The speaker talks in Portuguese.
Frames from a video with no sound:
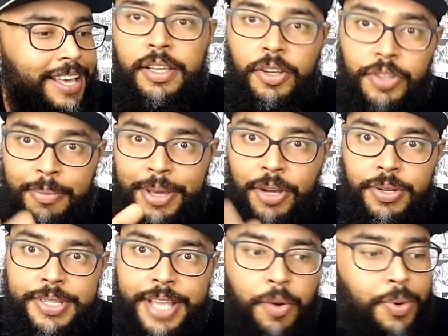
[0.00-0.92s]
E eu também
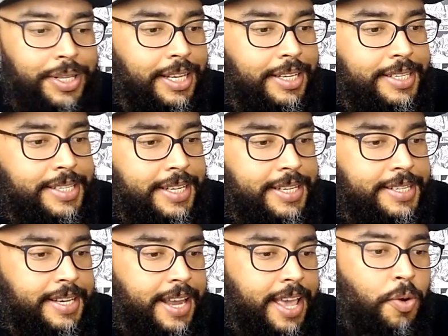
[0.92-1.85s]
gostei quando ele
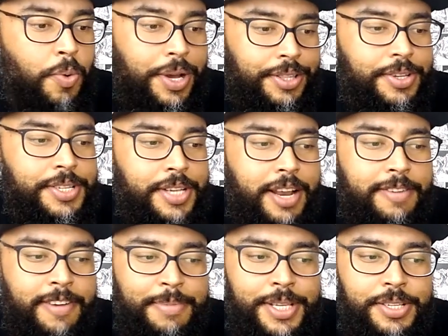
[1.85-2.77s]
disse, né, enquanto eu
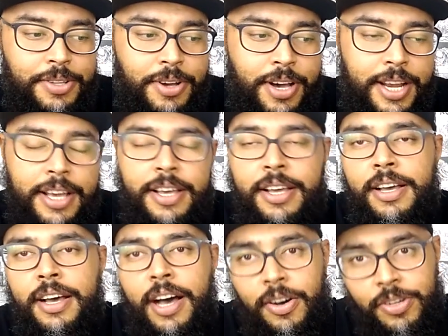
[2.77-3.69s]
escrevo a minha história,
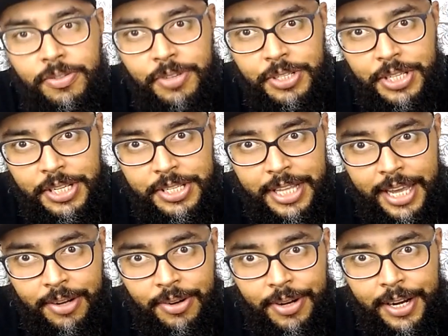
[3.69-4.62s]
aonde você
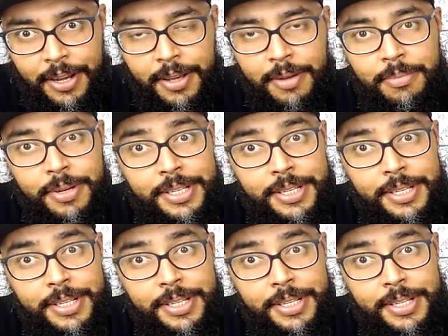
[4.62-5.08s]
está agora?